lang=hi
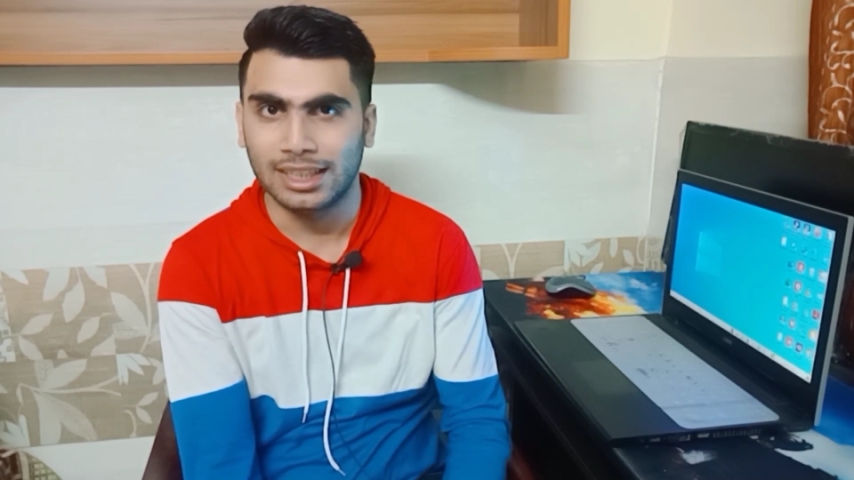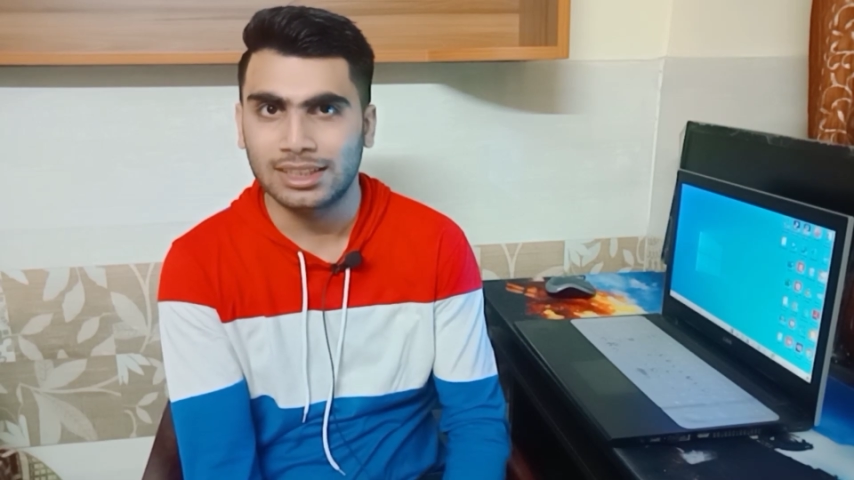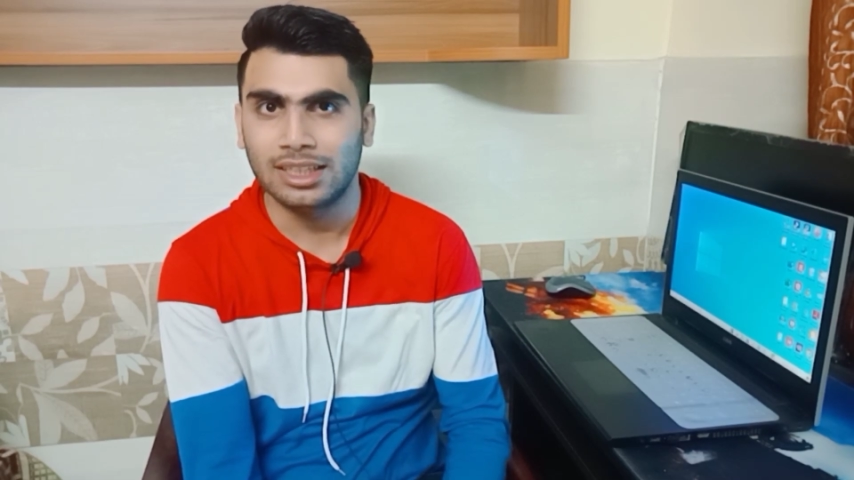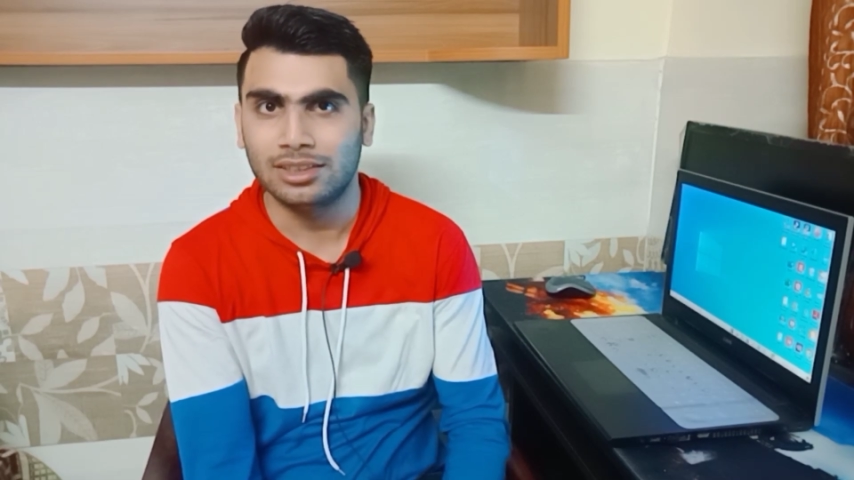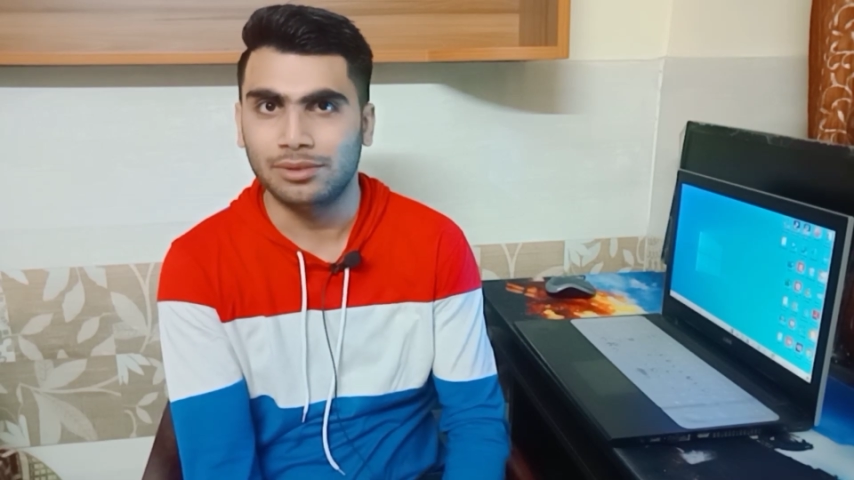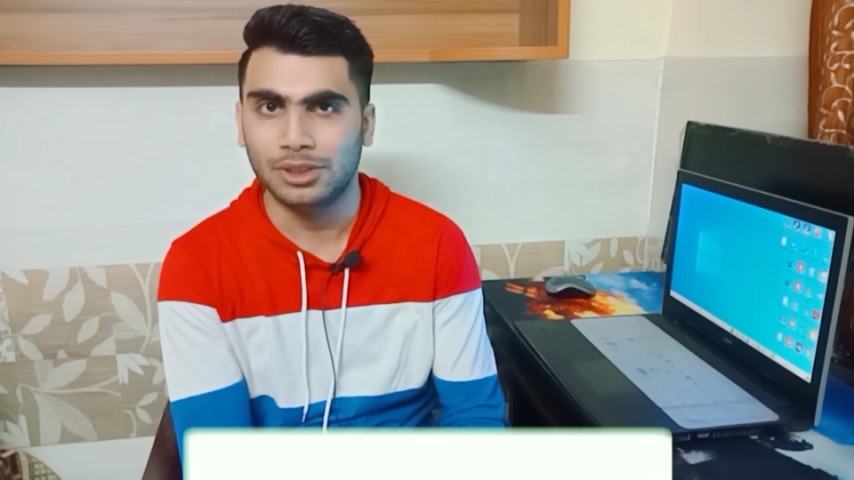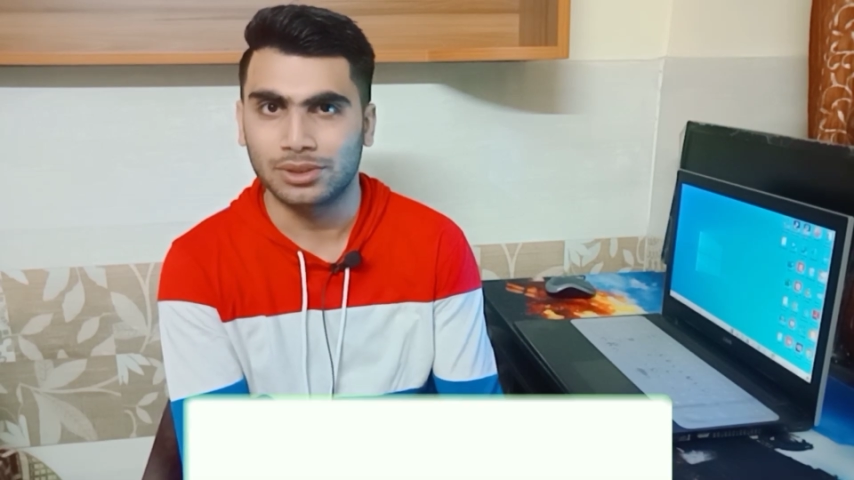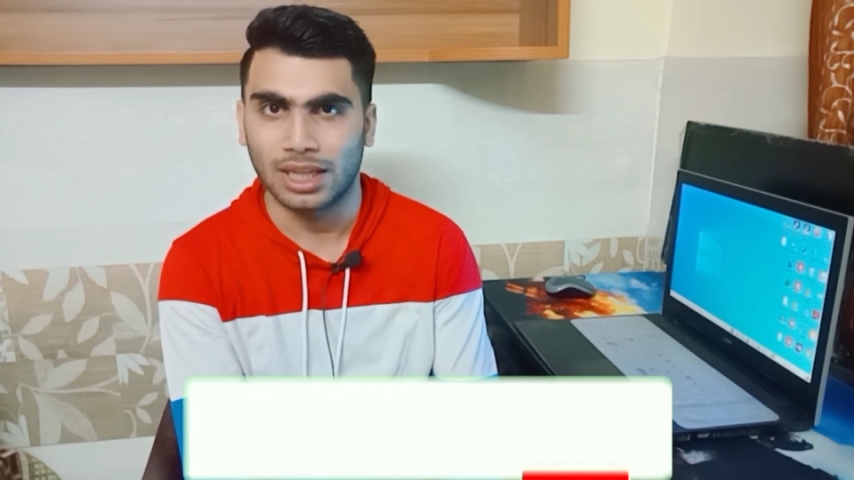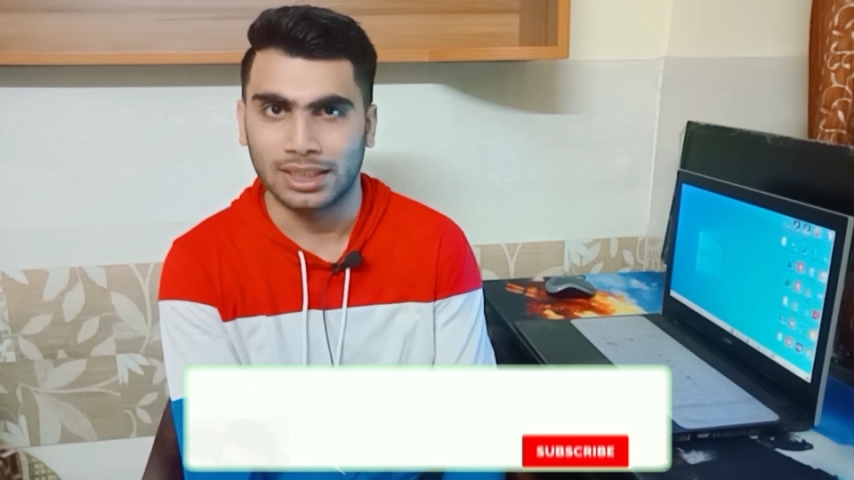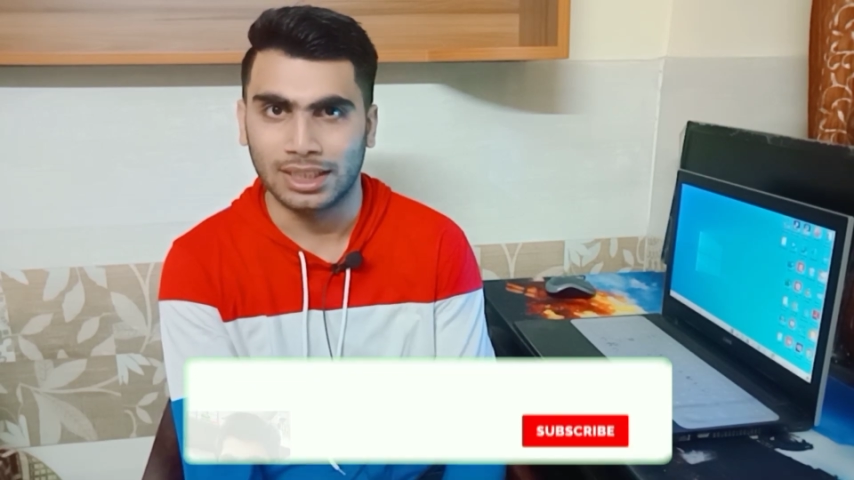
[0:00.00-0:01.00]
ट्रिक्स
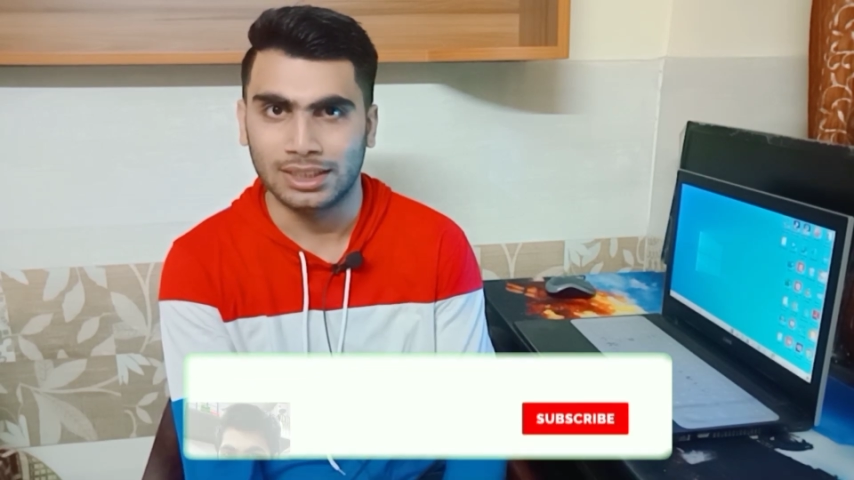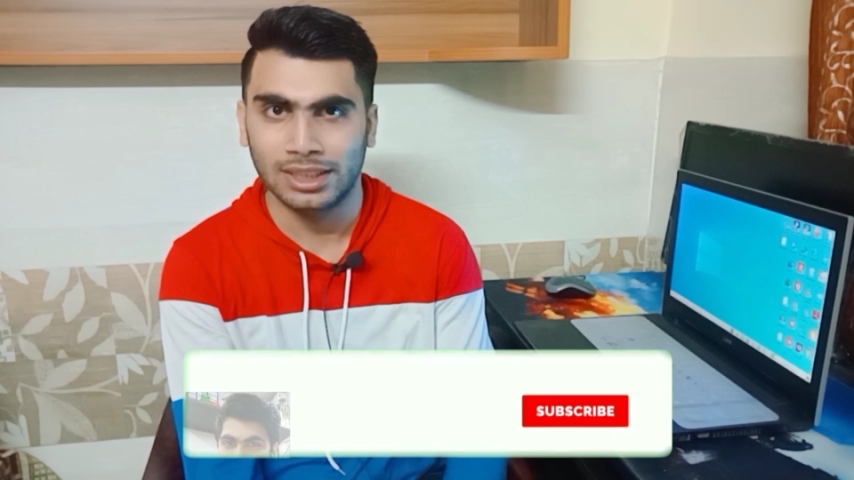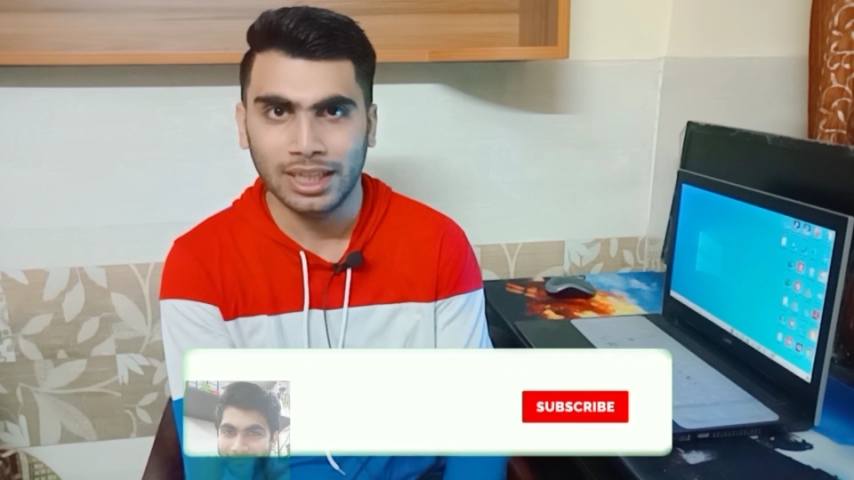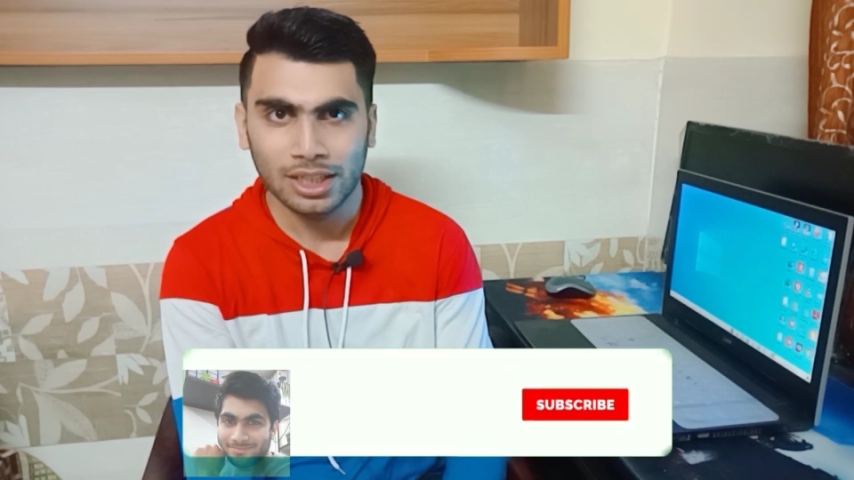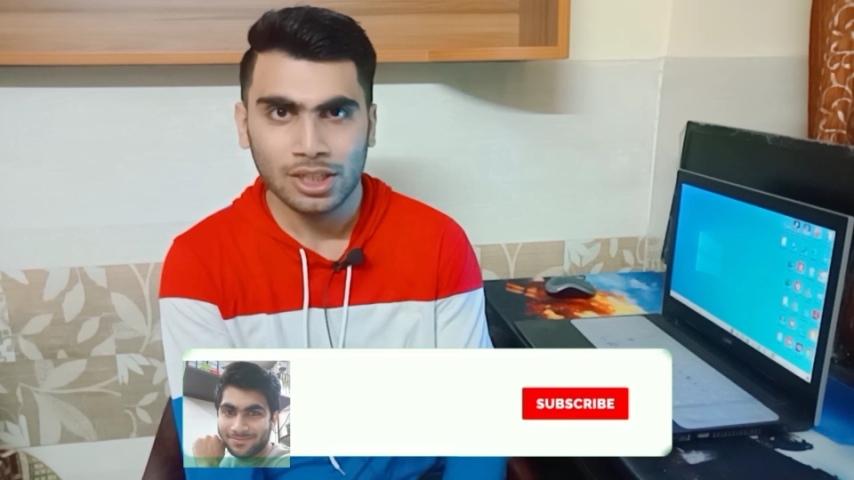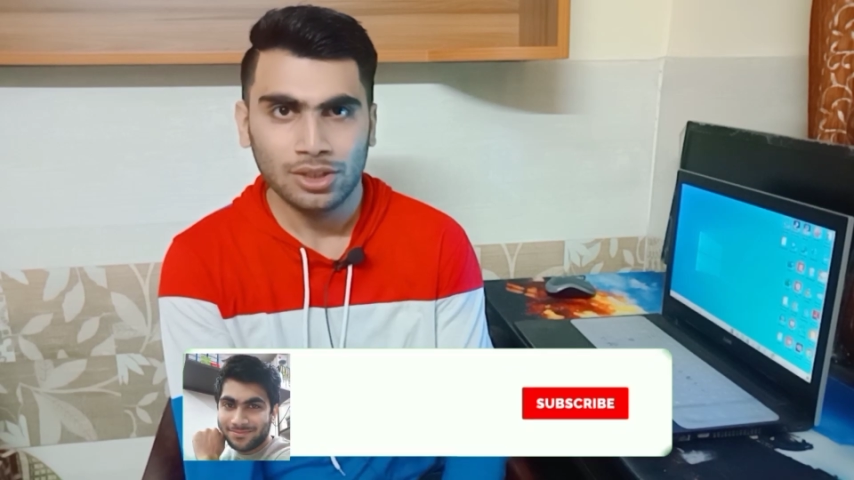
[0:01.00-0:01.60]
रिलेटेड आती रहती है